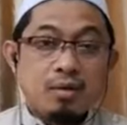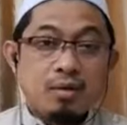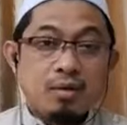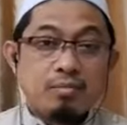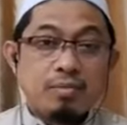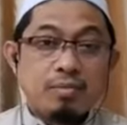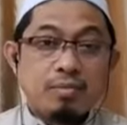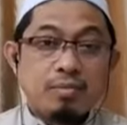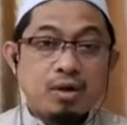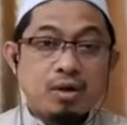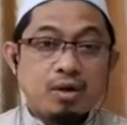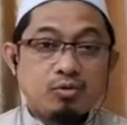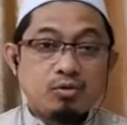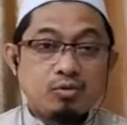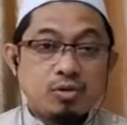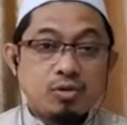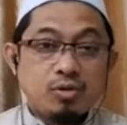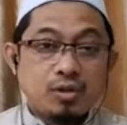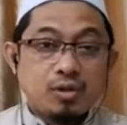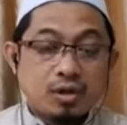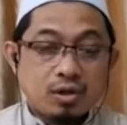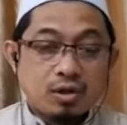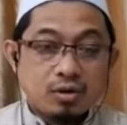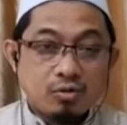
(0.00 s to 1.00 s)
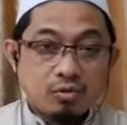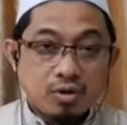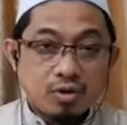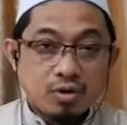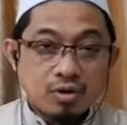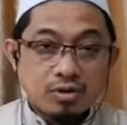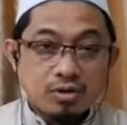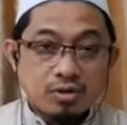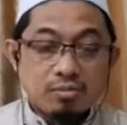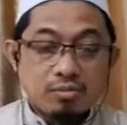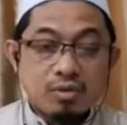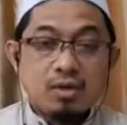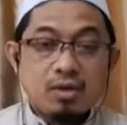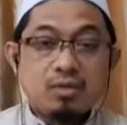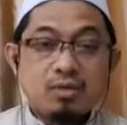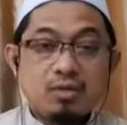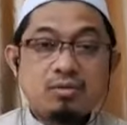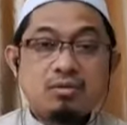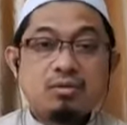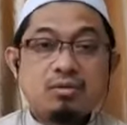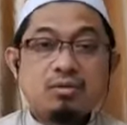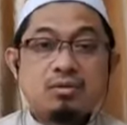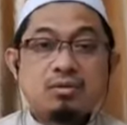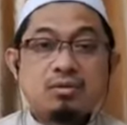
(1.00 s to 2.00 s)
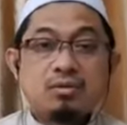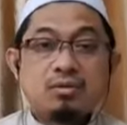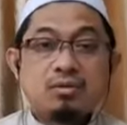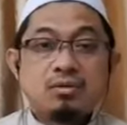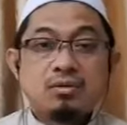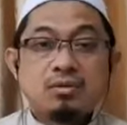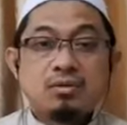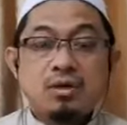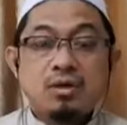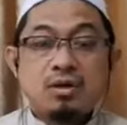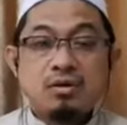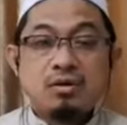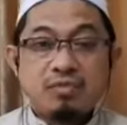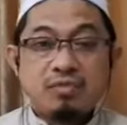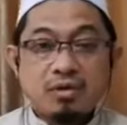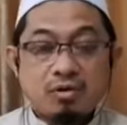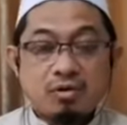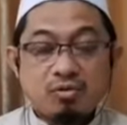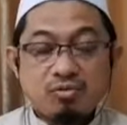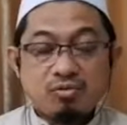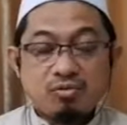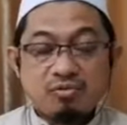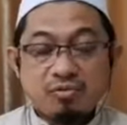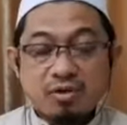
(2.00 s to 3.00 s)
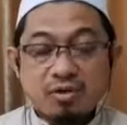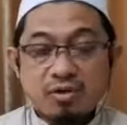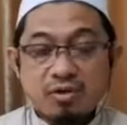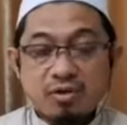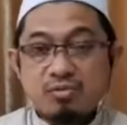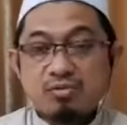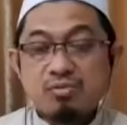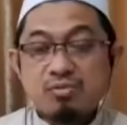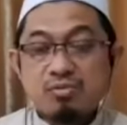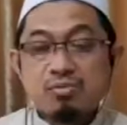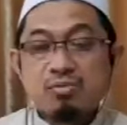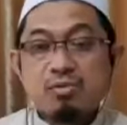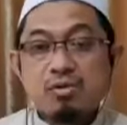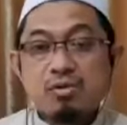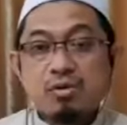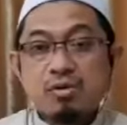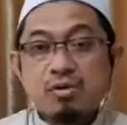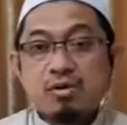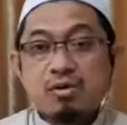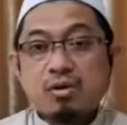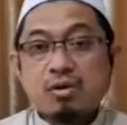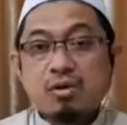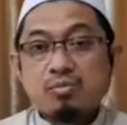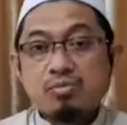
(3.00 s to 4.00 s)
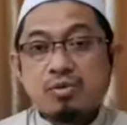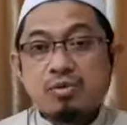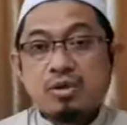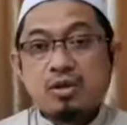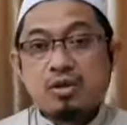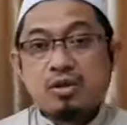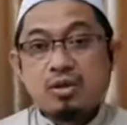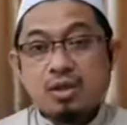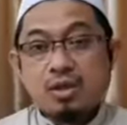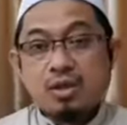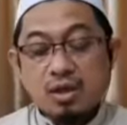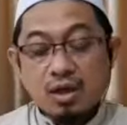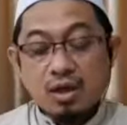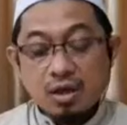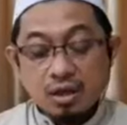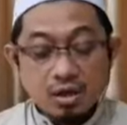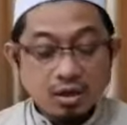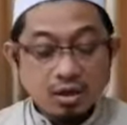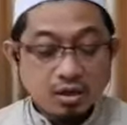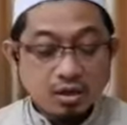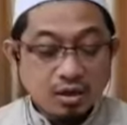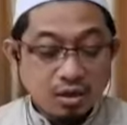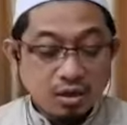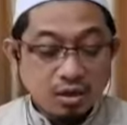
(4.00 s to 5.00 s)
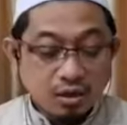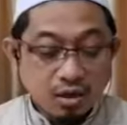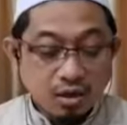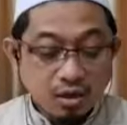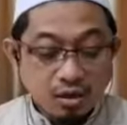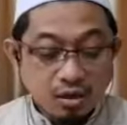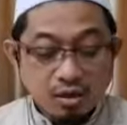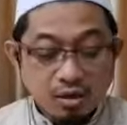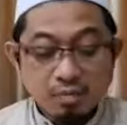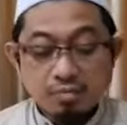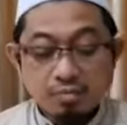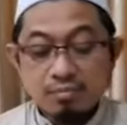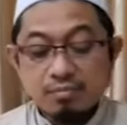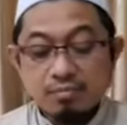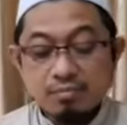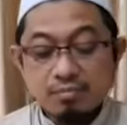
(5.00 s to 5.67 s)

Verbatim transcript: Baik itu tentang kewajiban, ya fardu-fardu, kemudian tentang halal dan haram.